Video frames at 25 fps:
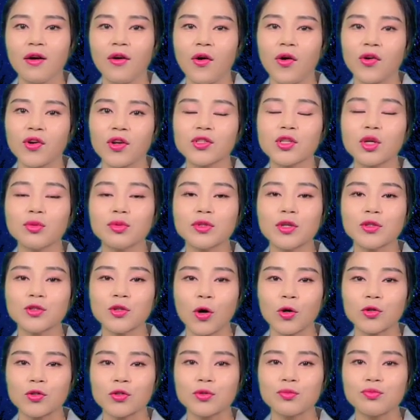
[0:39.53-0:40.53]
어려서부터
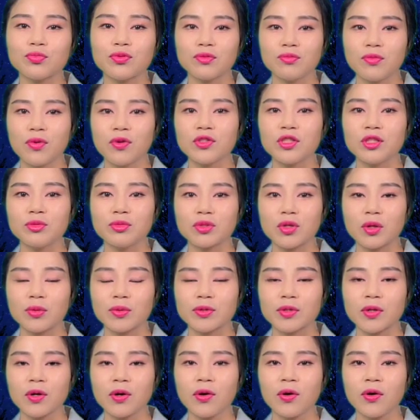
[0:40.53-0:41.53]
저는
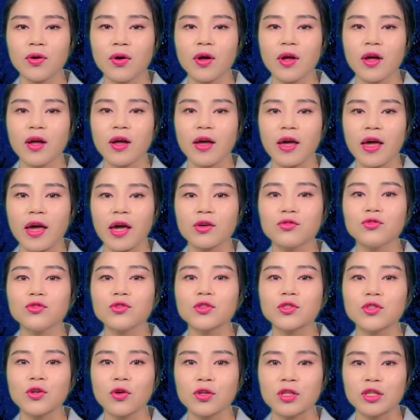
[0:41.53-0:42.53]
부모님으로부터
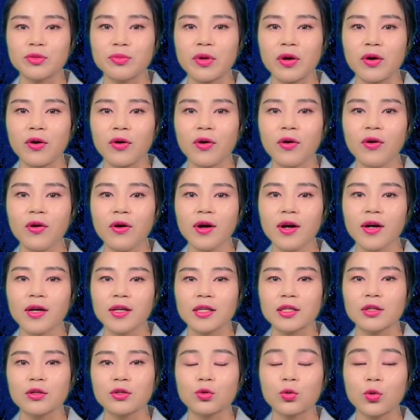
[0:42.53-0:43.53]
애국적이며
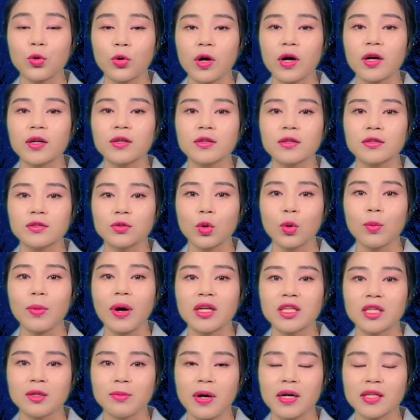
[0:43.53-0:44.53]
이런 교양도
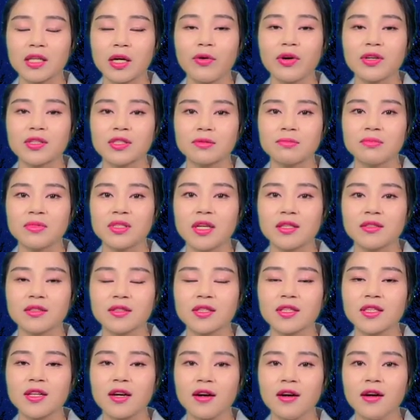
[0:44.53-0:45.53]
많이 받아왔습니다.
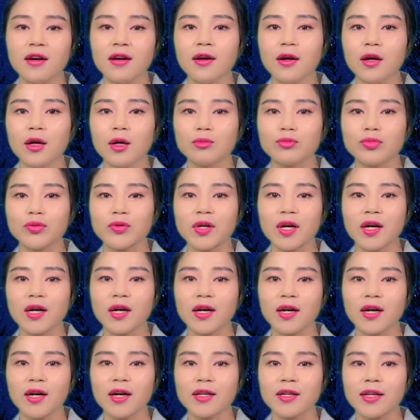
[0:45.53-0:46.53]
특히나
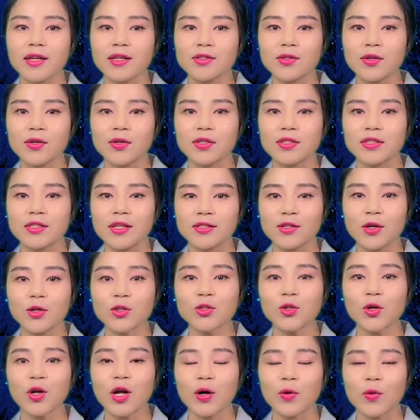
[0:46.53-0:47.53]
북한에서 이제
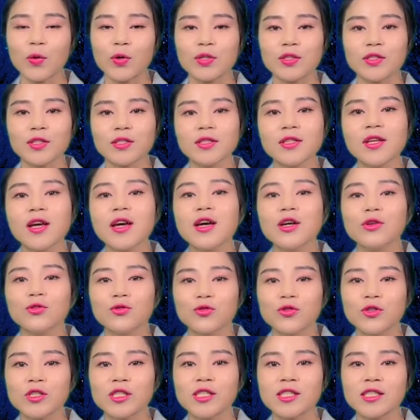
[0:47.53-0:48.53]
선전하고 있는
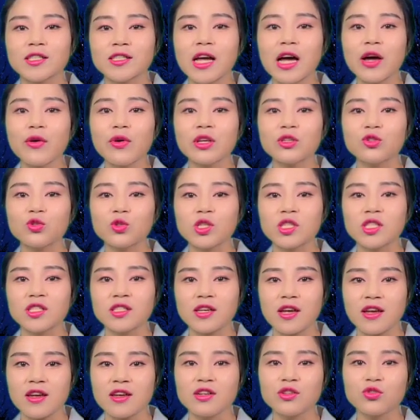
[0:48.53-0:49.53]
우리식 사회주의,
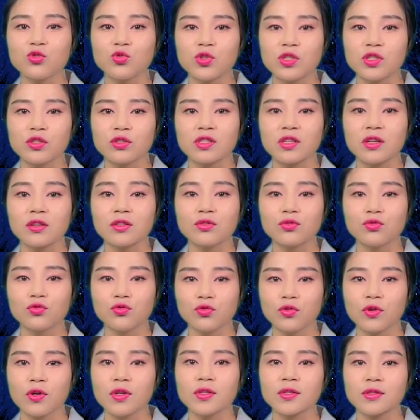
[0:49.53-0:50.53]
제일주의 그런
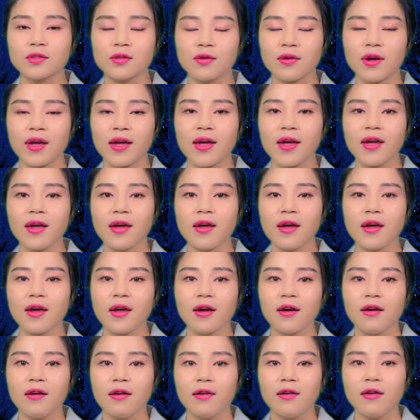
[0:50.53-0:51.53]
우월성에
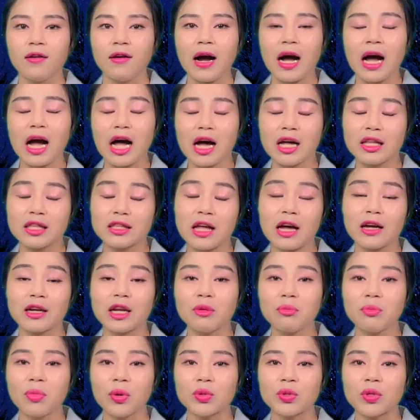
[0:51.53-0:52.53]
어,
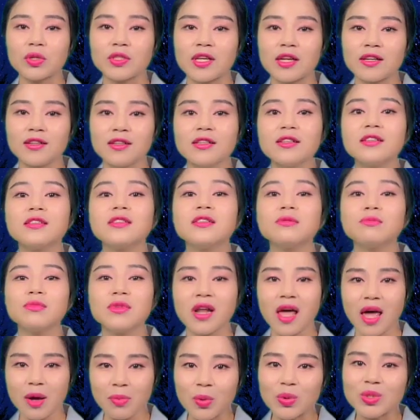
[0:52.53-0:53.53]
단한 번도 이제
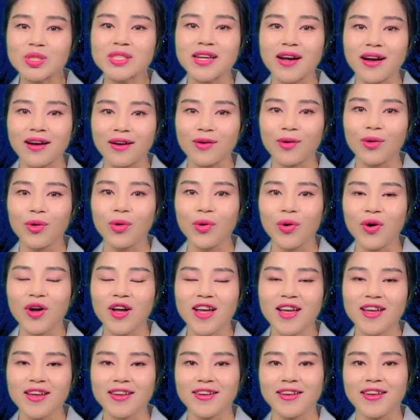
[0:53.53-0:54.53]
의심을 해보지 않고
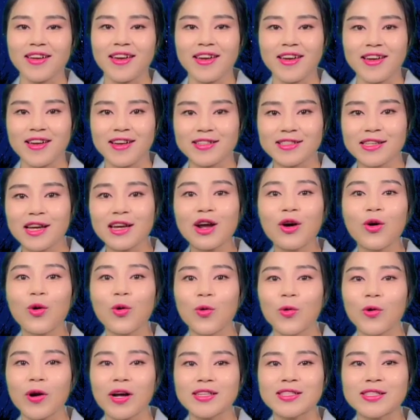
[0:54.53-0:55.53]
이렇게
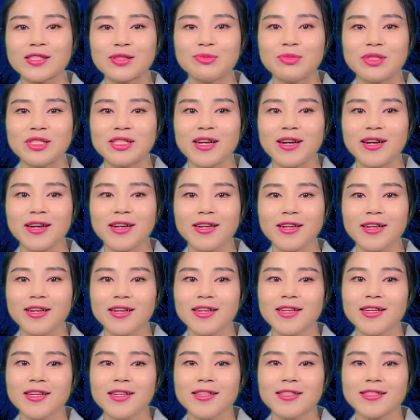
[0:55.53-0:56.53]
살아온 것 같습니다.
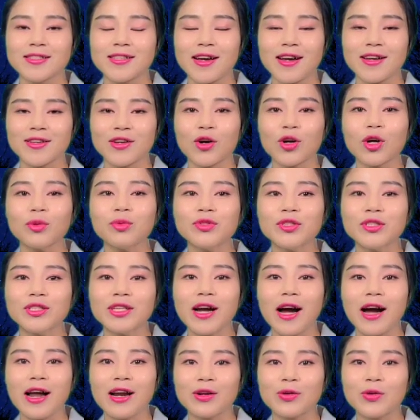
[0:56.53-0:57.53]
자,
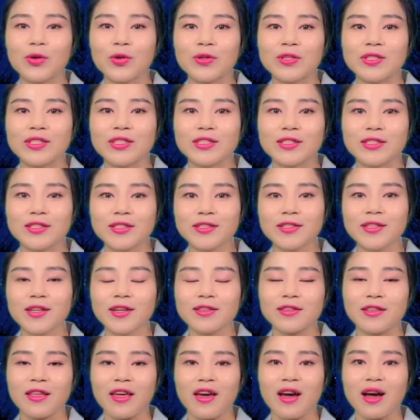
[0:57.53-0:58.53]
여러분들이 알고
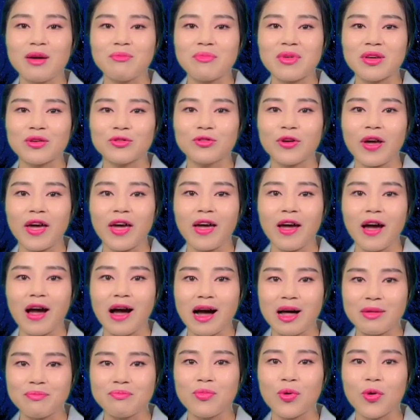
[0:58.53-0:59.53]
있는 대한민국의
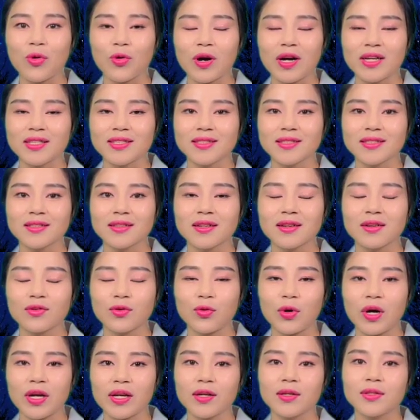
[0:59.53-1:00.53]
안보관
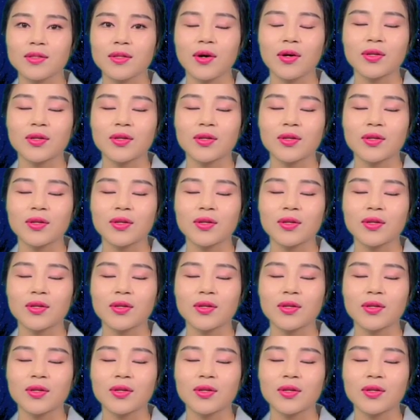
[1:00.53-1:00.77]
과연